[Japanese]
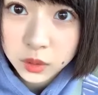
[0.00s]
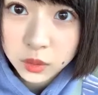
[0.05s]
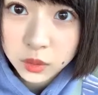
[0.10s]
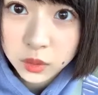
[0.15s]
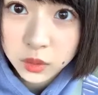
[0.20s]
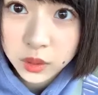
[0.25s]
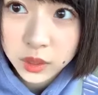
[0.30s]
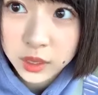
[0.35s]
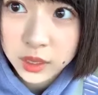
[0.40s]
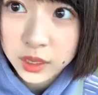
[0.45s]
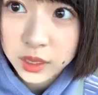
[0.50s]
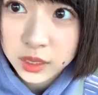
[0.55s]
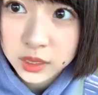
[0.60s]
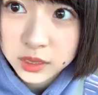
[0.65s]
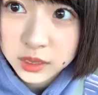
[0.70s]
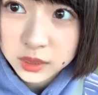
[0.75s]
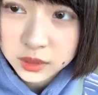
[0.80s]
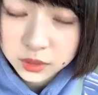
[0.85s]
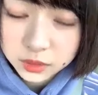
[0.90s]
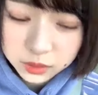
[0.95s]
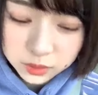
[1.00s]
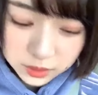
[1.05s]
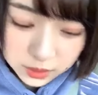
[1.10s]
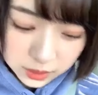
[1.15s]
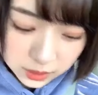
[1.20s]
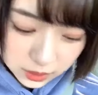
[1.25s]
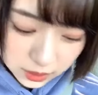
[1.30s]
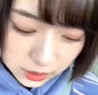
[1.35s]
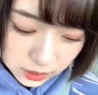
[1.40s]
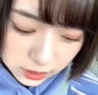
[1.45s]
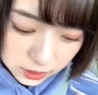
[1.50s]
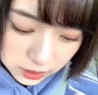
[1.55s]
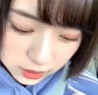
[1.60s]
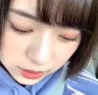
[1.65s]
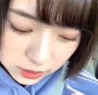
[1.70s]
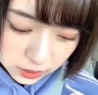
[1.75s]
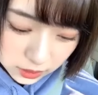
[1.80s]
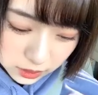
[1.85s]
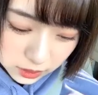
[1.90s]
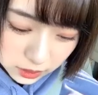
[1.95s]
これがすごい好きな
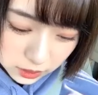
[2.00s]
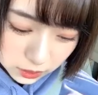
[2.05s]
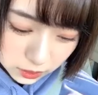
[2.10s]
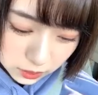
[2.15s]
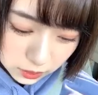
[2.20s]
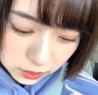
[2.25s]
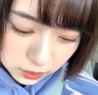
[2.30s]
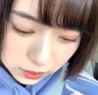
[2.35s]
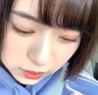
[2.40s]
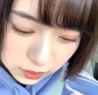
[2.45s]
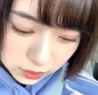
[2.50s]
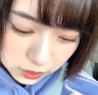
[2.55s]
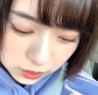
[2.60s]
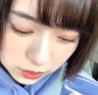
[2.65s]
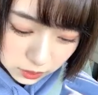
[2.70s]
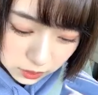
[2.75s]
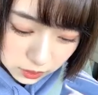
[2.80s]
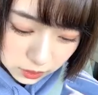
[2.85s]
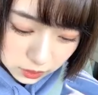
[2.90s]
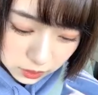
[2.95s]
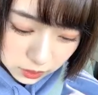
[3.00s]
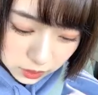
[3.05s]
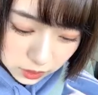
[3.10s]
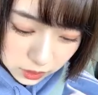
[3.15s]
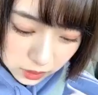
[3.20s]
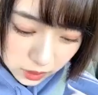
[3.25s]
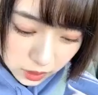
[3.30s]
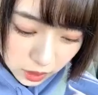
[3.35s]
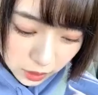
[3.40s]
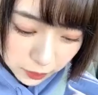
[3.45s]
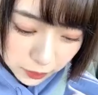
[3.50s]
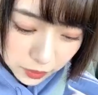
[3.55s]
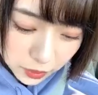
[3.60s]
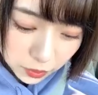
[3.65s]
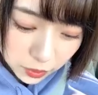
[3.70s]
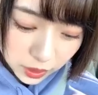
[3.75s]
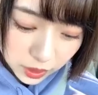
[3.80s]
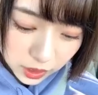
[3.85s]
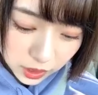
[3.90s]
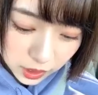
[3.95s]
んですよ
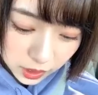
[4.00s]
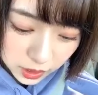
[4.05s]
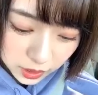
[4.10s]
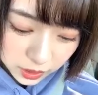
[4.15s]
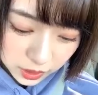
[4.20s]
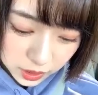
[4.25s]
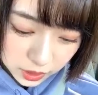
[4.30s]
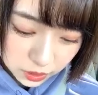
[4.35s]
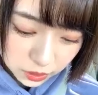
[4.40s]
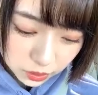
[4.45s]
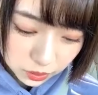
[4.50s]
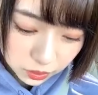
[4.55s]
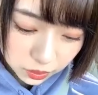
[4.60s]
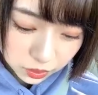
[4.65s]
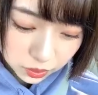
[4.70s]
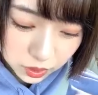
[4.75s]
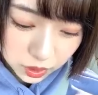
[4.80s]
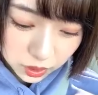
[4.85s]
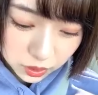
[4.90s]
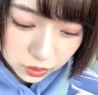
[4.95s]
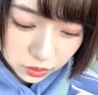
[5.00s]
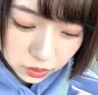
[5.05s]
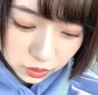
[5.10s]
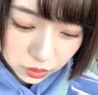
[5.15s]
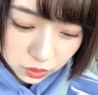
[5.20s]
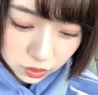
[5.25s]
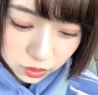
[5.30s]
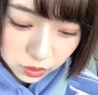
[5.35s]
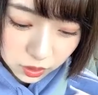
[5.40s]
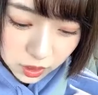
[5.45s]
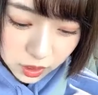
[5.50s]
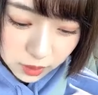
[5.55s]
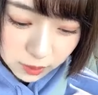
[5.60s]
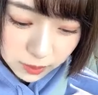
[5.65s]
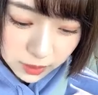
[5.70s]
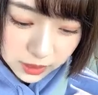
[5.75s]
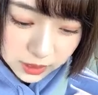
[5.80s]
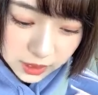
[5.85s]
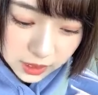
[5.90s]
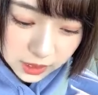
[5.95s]
カフェオレって書いてあるほんと酪農
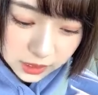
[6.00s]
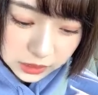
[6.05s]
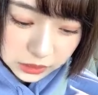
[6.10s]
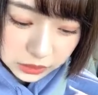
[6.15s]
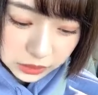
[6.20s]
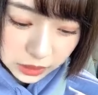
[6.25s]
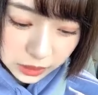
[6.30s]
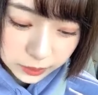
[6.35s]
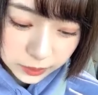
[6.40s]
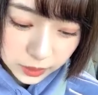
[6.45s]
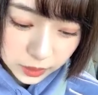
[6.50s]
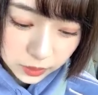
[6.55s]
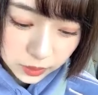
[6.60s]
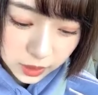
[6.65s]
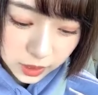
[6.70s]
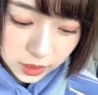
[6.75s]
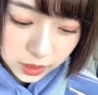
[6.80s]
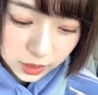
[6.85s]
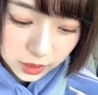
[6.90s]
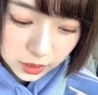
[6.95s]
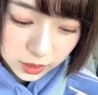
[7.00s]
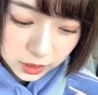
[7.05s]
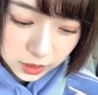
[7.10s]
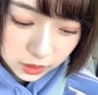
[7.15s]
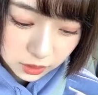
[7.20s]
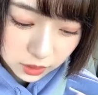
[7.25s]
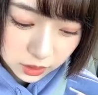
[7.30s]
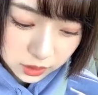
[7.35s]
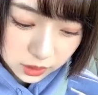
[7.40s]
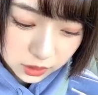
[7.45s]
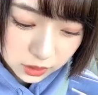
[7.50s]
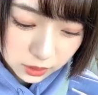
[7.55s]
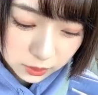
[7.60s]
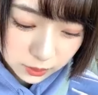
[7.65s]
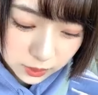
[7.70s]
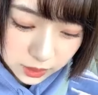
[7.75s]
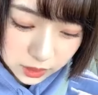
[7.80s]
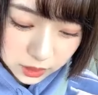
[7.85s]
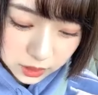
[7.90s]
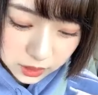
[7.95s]
マザーズカフェオレって書いてあるやつが
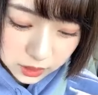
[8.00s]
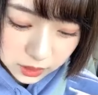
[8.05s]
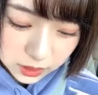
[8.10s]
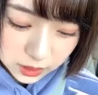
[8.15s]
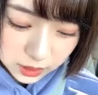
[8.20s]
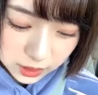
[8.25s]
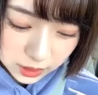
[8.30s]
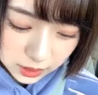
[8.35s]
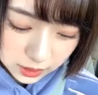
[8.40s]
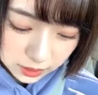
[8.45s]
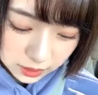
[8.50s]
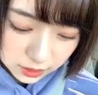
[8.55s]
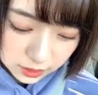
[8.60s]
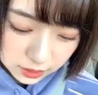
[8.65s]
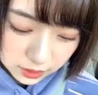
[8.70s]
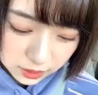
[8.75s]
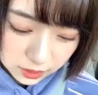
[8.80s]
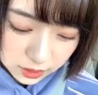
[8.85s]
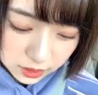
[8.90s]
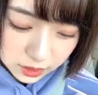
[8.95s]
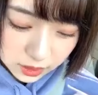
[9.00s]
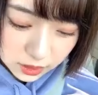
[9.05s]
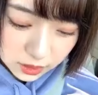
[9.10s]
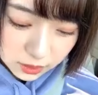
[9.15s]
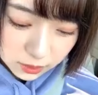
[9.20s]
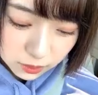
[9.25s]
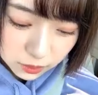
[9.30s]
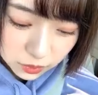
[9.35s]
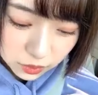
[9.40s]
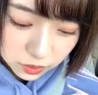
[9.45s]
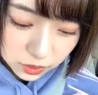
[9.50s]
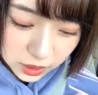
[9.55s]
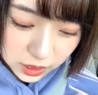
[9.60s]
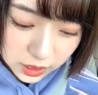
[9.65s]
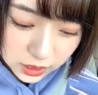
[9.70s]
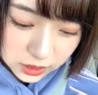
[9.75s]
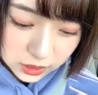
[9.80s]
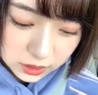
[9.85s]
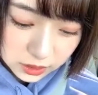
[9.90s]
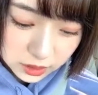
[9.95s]
めっちゃ好きもう
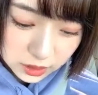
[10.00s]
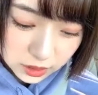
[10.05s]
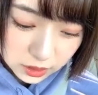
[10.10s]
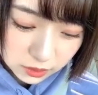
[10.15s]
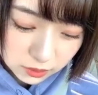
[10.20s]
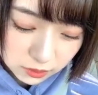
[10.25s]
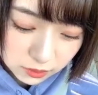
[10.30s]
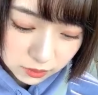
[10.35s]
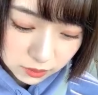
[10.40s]
大好き